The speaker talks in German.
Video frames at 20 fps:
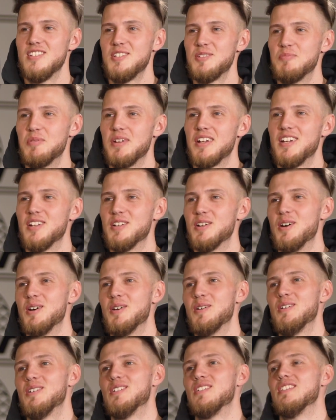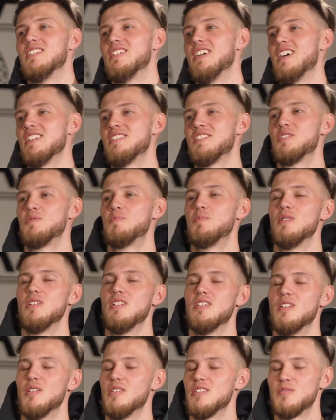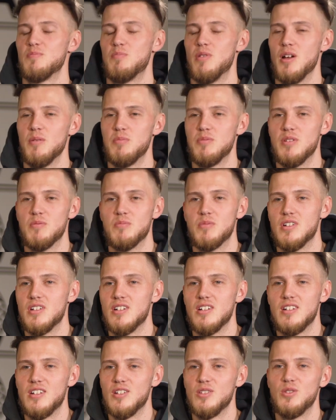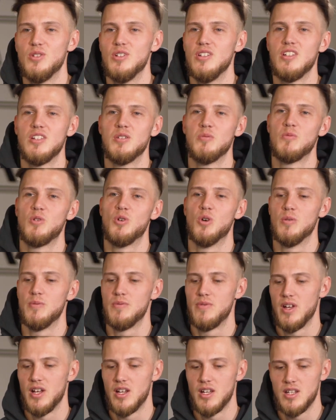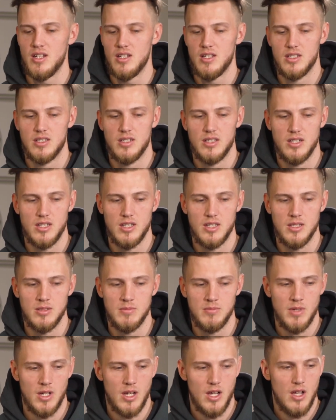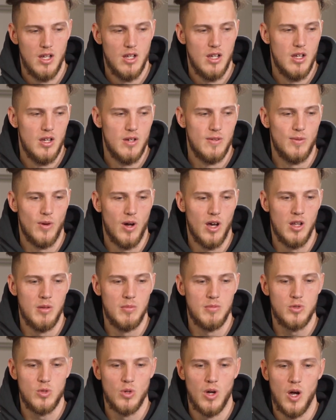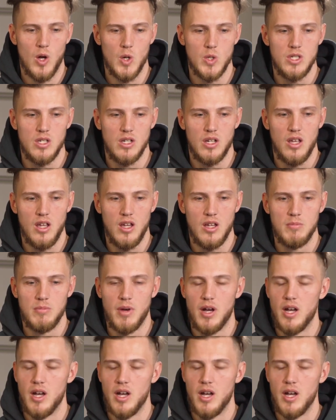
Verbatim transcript: ich nicht mehr genau. Äh, erstes Spiel, das bleibt immer natürlich im Kopf hängen. Äh, vor allem zu Hause gegen